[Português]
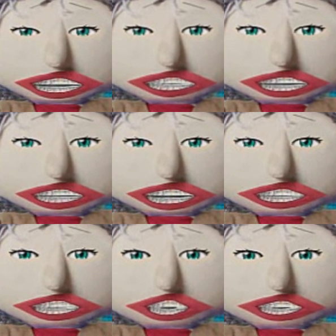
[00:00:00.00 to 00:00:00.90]
de trazer
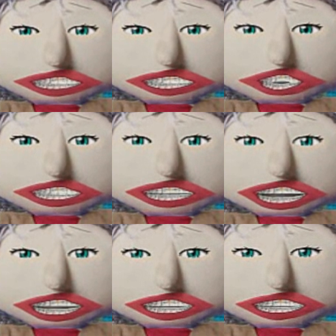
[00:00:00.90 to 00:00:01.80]
brinquedos
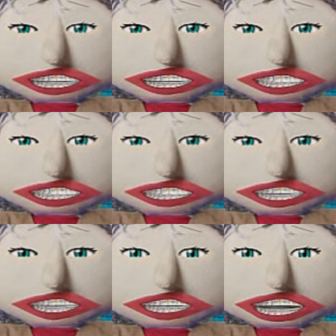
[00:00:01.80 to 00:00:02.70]
usados.
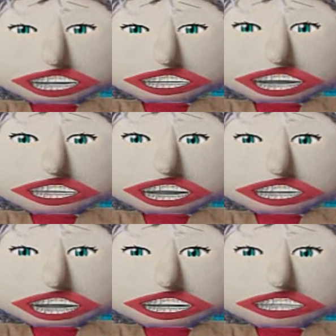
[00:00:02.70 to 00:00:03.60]
Tem
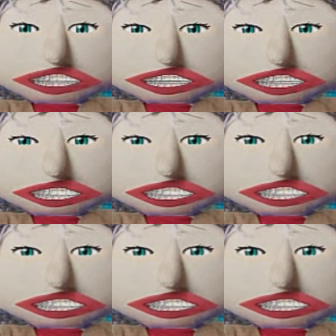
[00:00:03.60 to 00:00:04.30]
problema não!